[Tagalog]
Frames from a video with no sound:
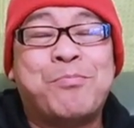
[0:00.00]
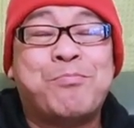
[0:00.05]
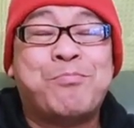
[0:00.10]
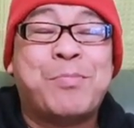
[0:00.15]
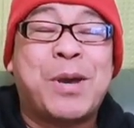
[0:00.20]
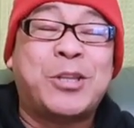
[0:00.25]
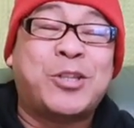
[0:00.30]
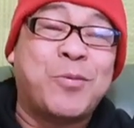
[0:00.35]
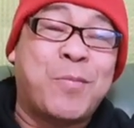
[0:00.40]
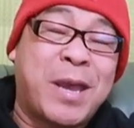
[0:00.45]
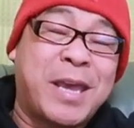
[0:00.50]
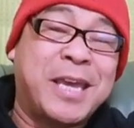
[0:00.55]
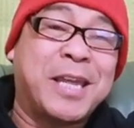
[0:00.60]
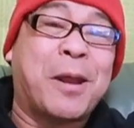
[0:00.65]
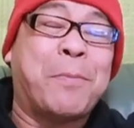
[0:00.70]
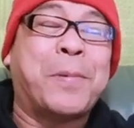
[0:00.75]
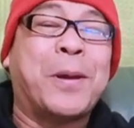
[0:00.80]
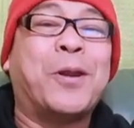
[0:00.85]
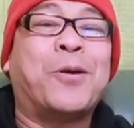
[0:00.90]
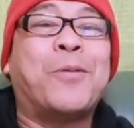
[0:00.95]
Medyo
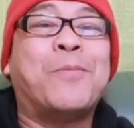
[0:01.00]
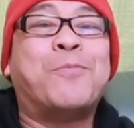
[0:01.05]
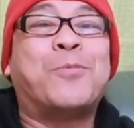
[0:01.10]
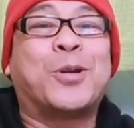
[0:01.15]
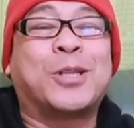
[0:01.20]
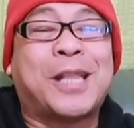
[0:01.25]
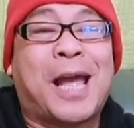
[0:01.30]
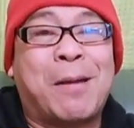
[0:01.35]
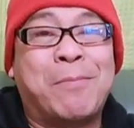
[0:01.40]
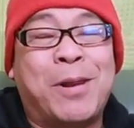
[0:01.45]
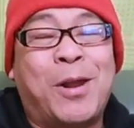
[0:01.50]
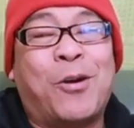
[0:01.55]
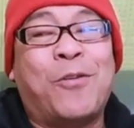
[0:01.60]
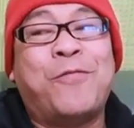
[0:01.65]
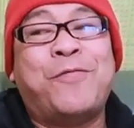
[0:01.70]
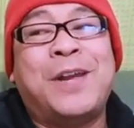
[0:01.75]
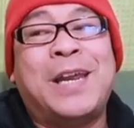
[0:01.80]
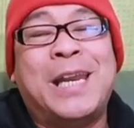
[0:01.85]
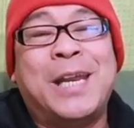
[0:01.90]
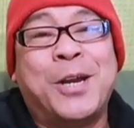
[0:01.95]
mahirap pero komportable
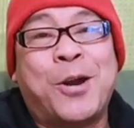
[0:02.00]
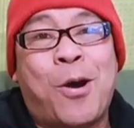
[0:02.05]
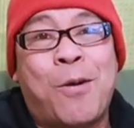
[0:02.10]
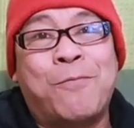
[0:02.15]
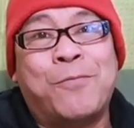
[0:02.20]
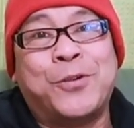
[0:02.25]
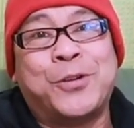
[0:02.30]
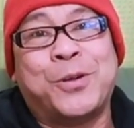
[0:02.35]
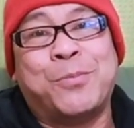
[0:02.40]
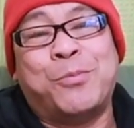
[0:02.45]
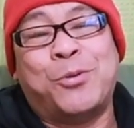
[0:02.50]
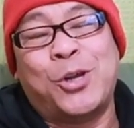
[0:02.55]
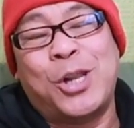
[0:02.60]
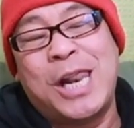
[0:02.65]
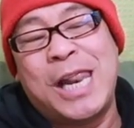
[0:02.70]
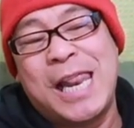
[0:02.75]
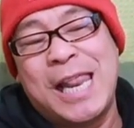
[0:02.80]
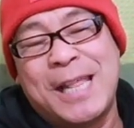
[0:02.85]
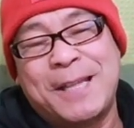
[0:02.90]
ako, feeling comfortable.